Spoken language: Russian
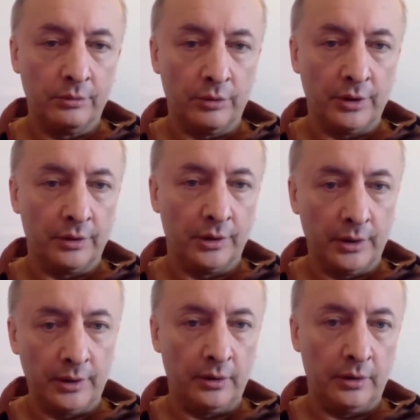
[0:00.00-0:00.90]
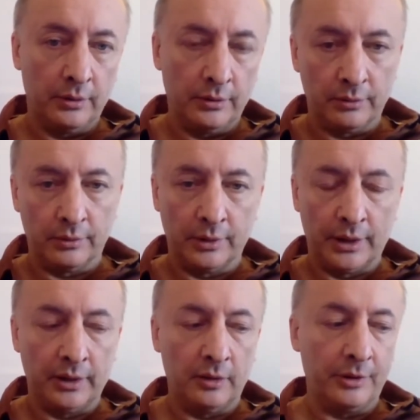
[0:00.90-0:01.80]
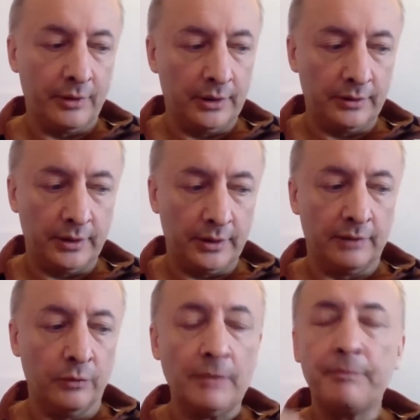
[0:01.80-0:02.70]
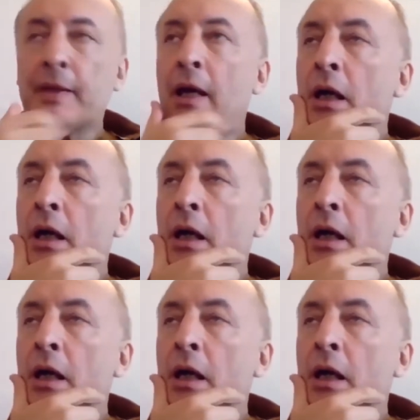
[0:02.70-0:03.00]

других, да, и э, на них переводить стрелки. Вот э,